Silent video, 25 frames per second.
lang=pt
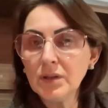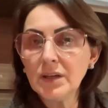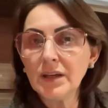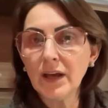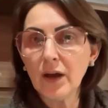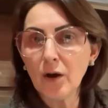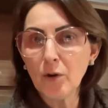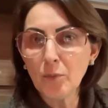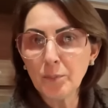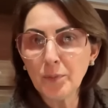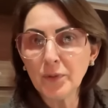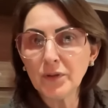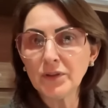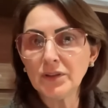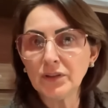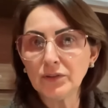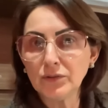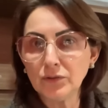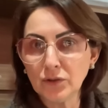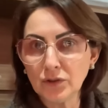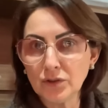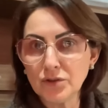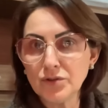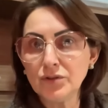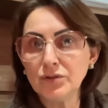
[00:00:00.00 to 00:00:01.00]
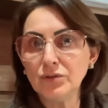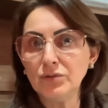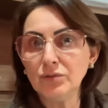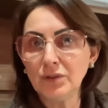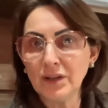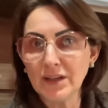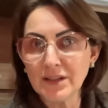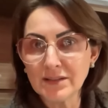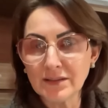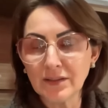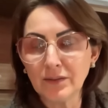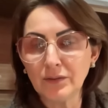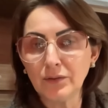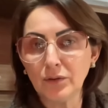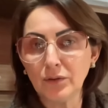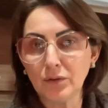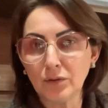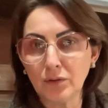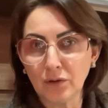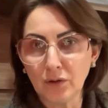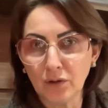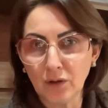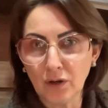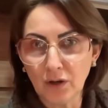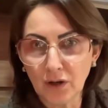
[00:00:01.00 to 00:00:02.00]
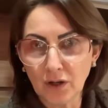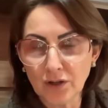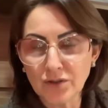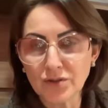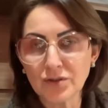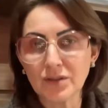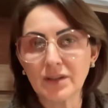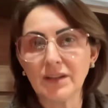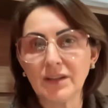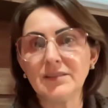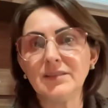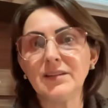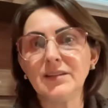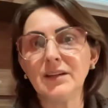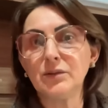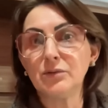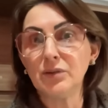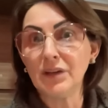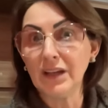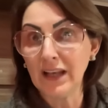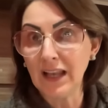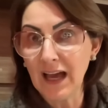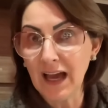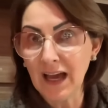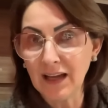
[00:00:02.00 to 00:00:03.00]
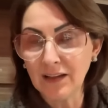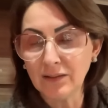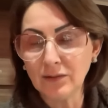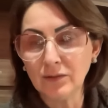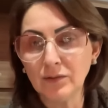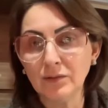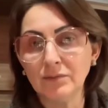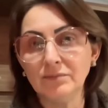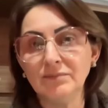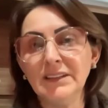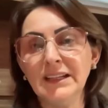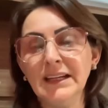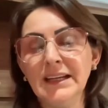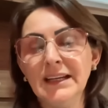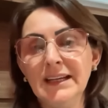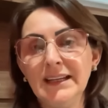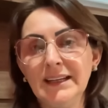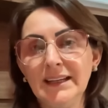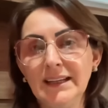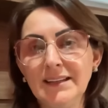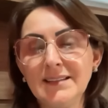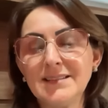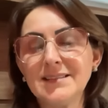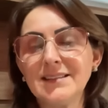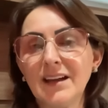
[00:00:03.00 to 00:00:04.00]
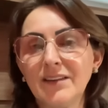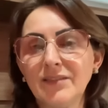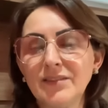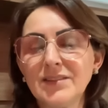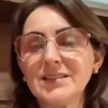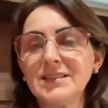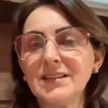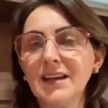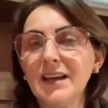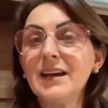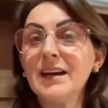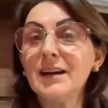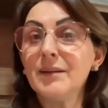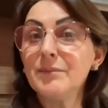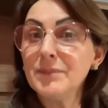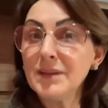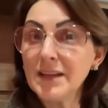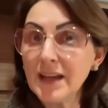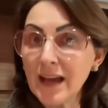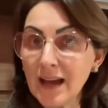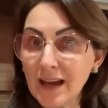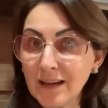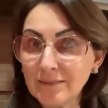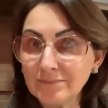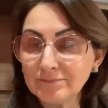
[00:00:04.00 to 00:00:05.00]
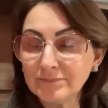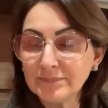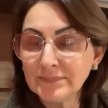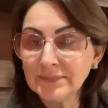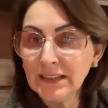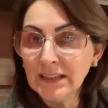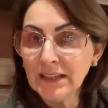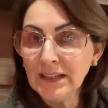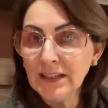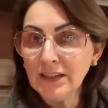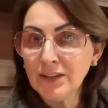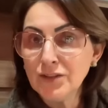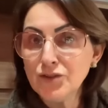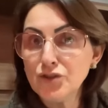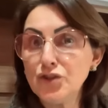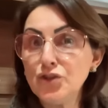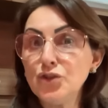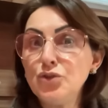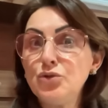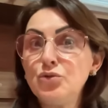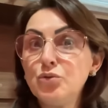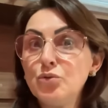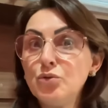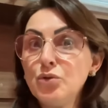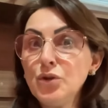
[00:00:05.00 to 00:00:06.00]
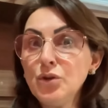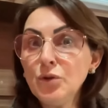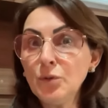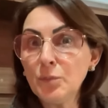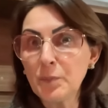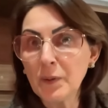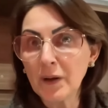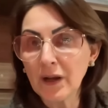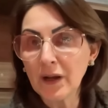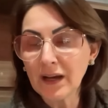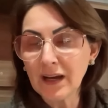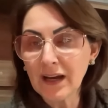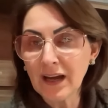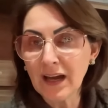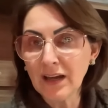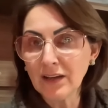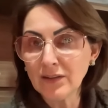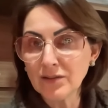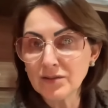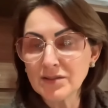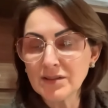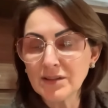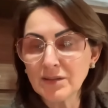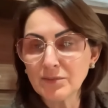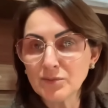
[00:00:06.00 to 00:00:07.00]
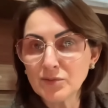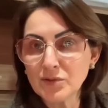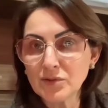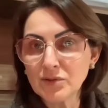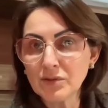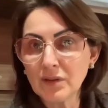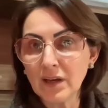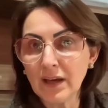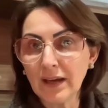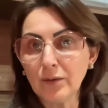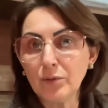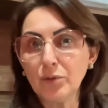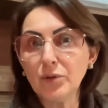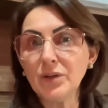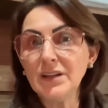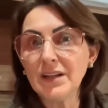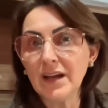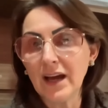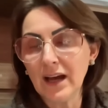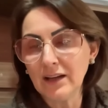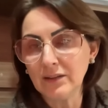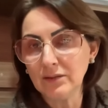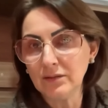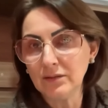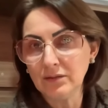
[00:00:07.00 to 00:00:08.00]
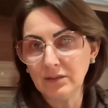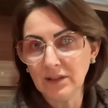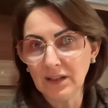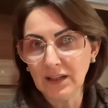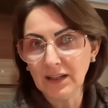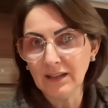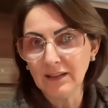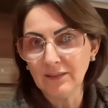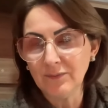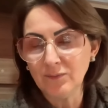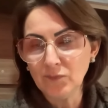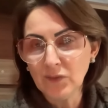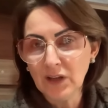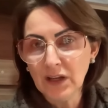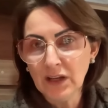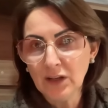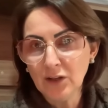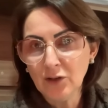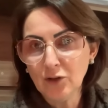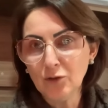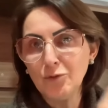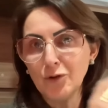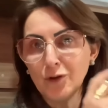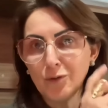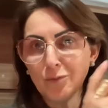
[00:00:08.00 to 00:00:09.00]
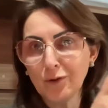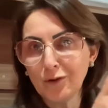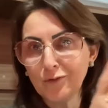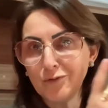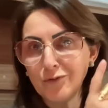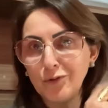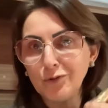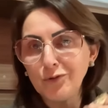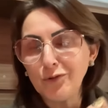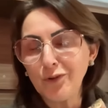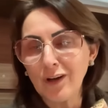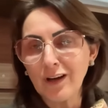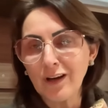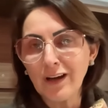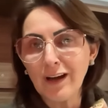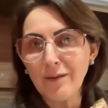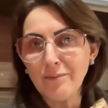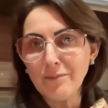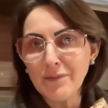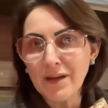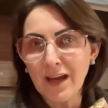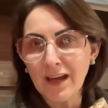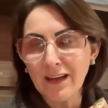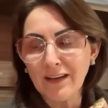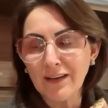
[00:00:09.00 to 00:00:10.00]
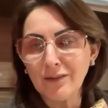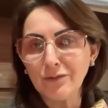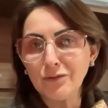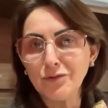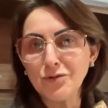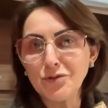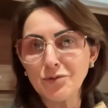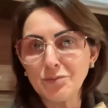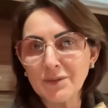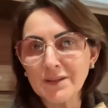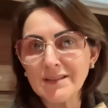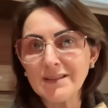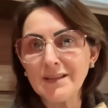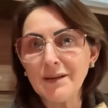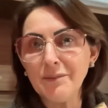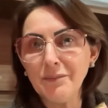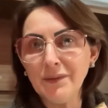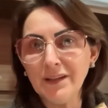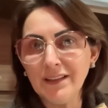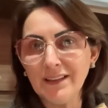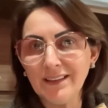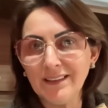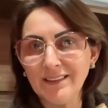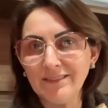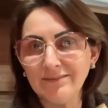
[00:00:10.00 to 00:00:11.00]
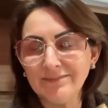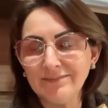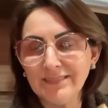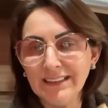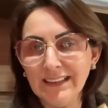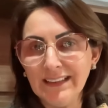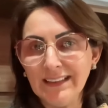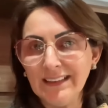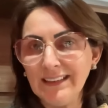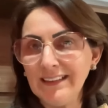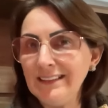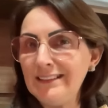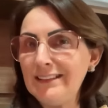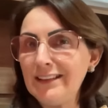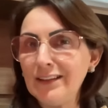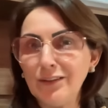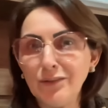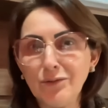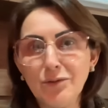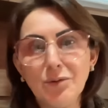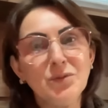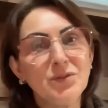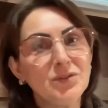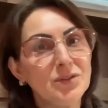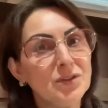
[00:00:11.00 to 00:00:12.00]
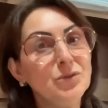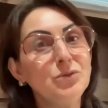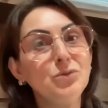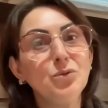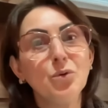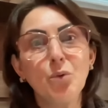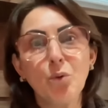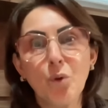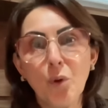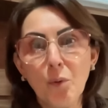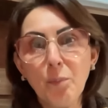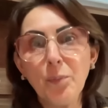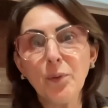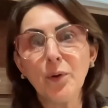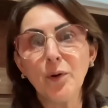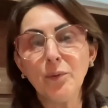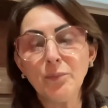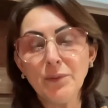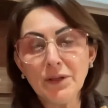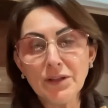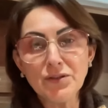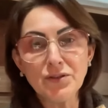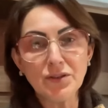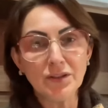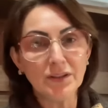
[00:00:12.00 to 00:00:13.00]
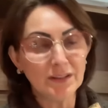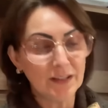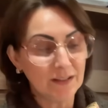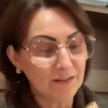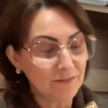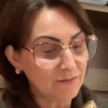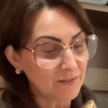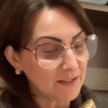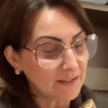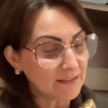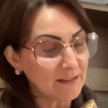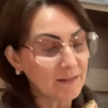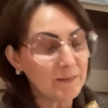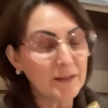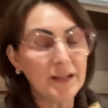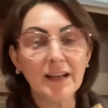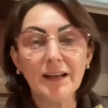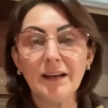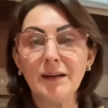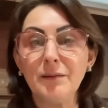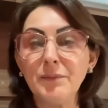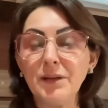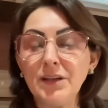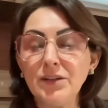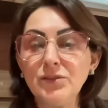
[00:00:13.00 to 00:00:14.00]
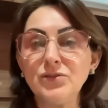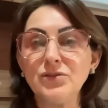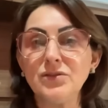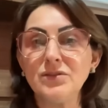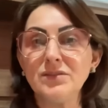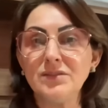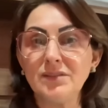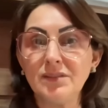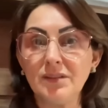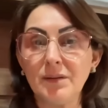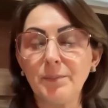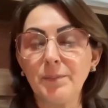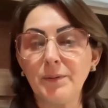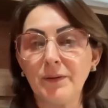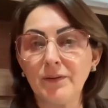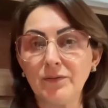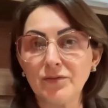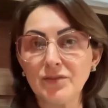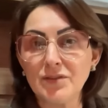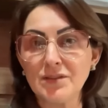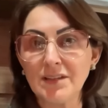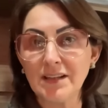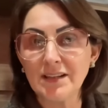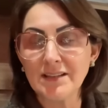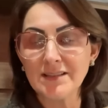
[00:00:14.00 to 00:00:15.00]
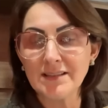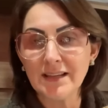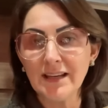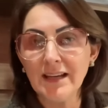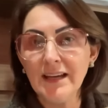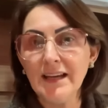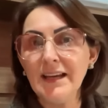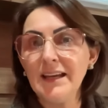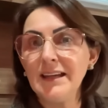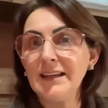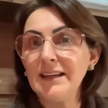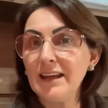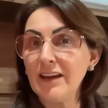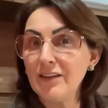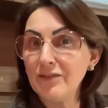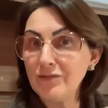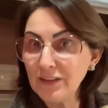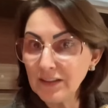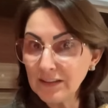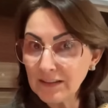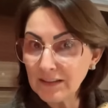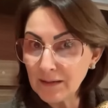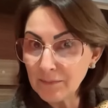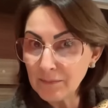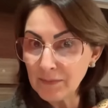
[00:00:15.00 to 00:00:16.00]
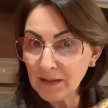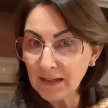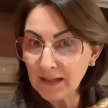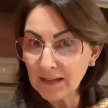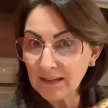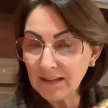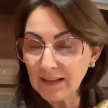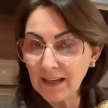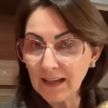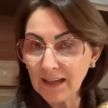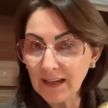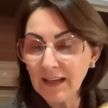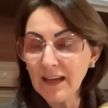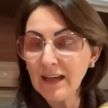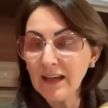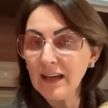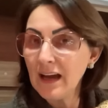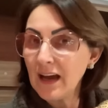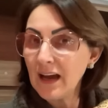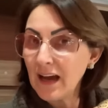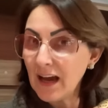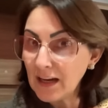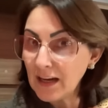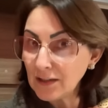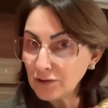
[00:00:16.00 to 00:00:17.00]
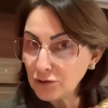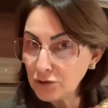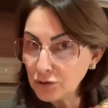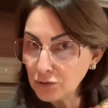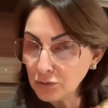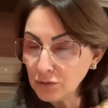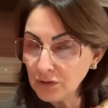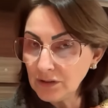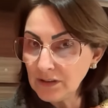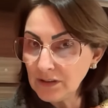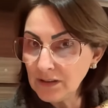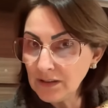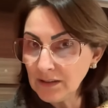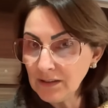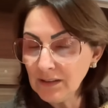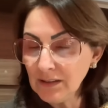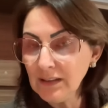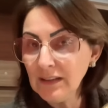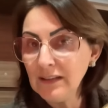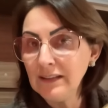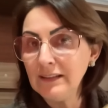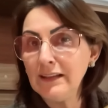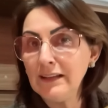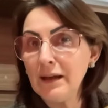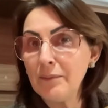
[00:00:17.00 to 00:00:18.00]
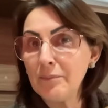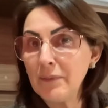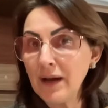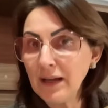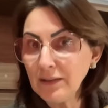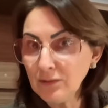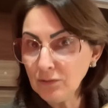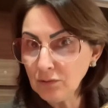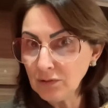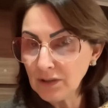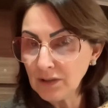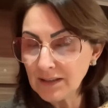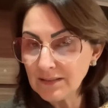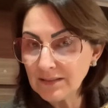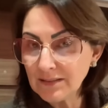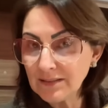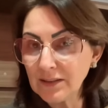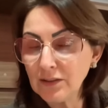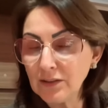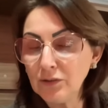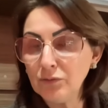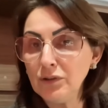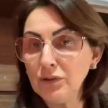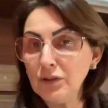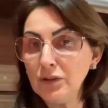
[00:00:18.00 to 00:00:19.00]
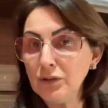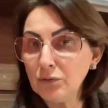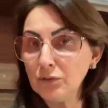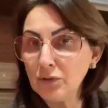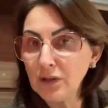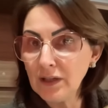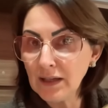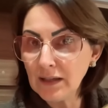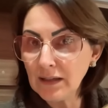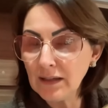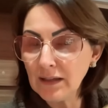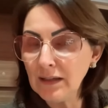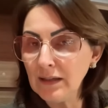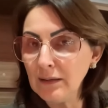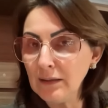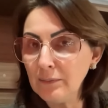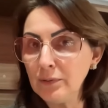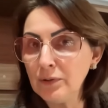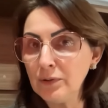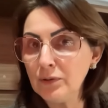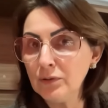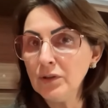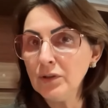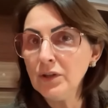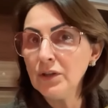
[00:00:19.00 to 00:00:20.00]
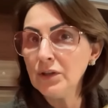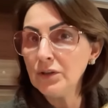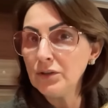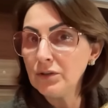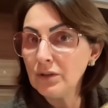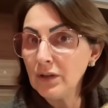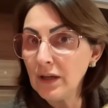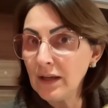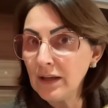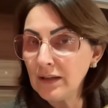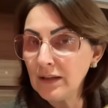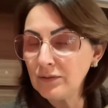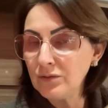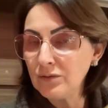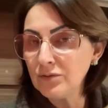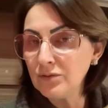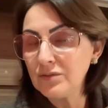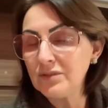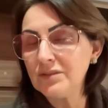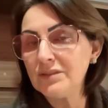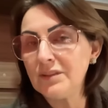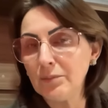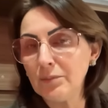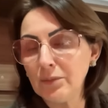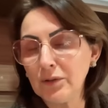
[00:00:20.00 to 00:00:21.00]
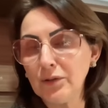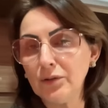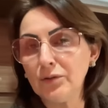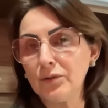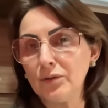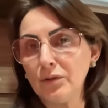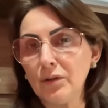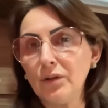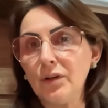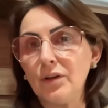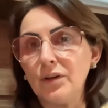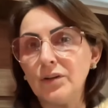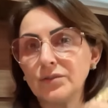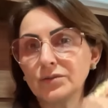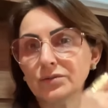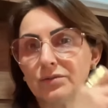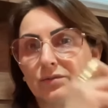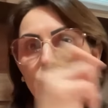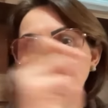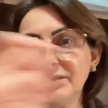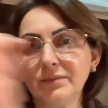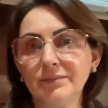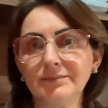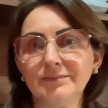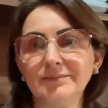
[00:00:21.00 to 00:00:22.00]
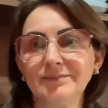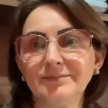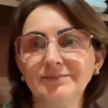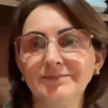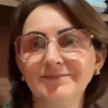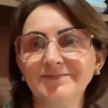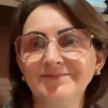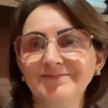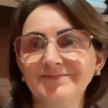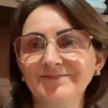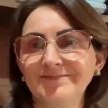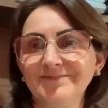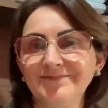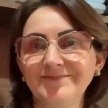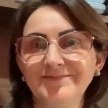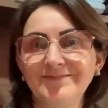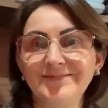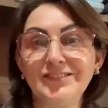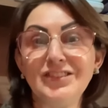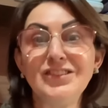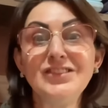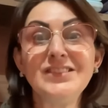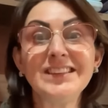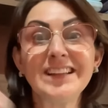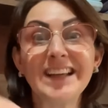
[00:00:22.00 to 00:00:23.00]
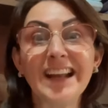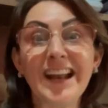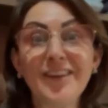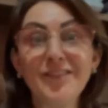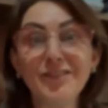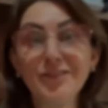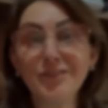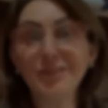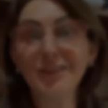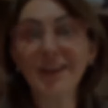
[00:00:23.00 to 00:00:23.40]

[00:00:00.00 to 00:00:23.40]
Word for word: que é um portador de doença neurológica, sequelado, ele estava sem caminhar de junho para cá nós temos é, cuidado dele. E o meu irmão voltou a caminhar na última semana. Então eu me sinto comprometida em verdadeiramente dizer para vocês que a vitamina D ajuda na maturação e no reequilíbrio é, do sistema neurológico. Te inscreve